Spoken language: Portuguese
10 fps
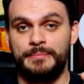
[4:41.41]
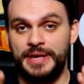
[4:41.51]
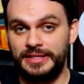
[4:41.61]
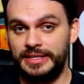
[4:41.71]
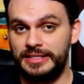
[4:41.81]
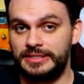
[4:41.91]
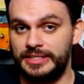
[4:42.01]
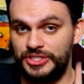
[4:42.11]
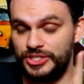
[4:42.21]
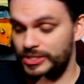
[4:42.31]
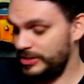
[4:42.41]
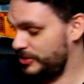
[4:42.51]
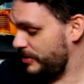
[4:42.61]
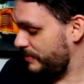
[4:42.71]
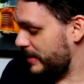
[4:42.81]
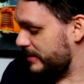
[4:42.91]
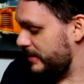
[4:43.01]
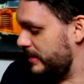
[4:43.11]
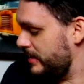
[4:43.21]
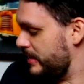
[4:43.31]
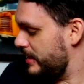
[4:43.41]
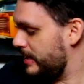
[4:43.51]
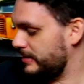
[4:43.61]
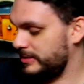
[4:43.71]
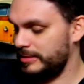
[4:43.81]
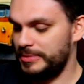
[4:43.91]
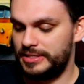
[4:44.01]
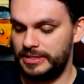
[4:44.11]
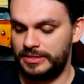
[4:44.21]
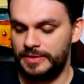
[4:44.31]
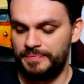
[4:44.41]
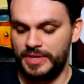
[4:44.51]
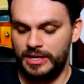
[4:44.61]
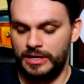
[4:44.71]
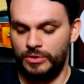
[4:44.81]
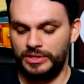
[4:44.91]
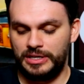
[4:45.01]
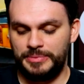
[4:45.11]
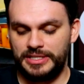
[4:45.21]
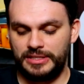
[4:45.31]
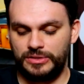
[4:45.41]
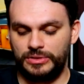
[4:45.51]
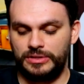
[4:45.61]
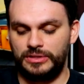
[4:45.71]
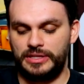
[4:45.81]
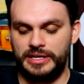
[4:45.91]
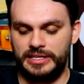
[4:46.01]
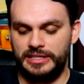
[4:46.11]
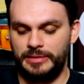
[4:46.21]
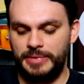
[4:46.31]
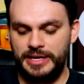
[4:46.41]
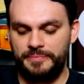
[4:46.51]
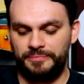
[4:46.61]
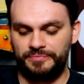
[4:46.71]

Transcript: bem interessante de fazer essas camisetas. Outra camiseta que eu tenho aqui também